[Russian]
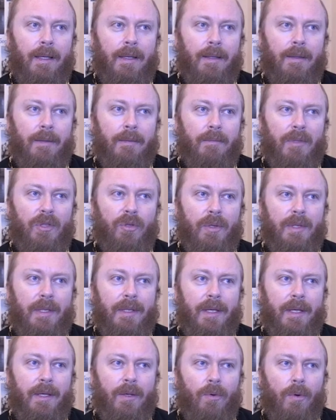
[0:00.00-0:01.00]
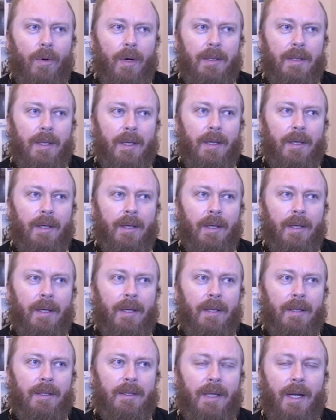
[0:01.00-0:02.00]
А, методика ЭКО, она
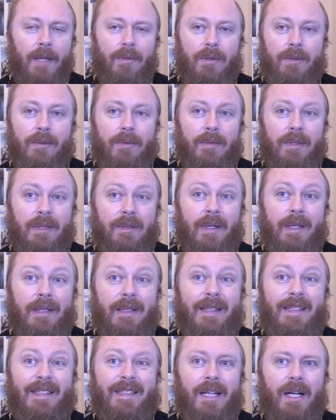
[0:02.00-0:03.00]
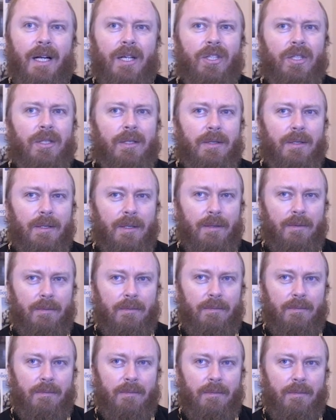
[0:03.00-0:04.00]
сразу заставит насторожиться,
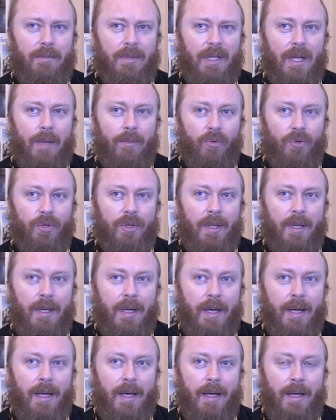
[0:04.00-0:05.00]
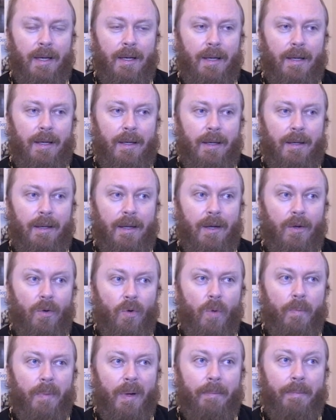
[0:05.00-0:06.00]
потому что
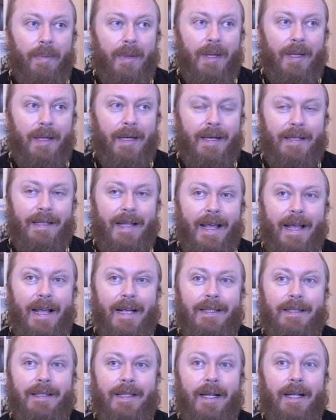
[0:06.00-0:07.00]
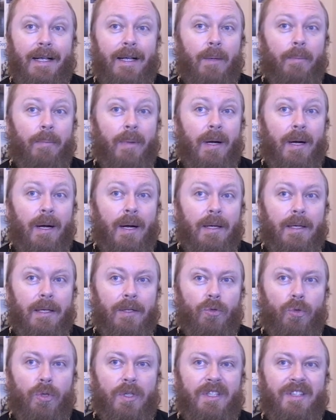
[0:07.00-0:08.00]
ЭКО предполагает
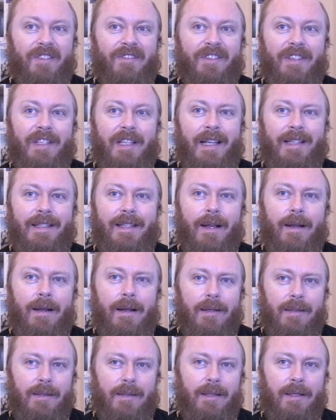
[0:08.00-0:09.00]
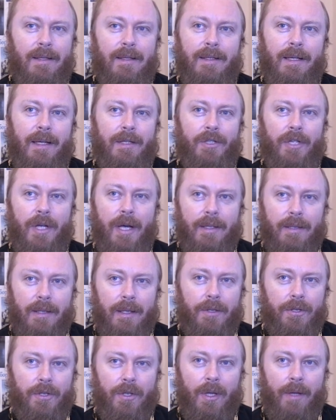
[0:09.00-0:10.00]
экстракорпоральное, то есть внетелесное
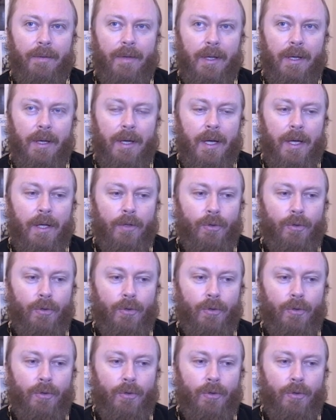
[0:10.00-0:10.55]
зачатие человека.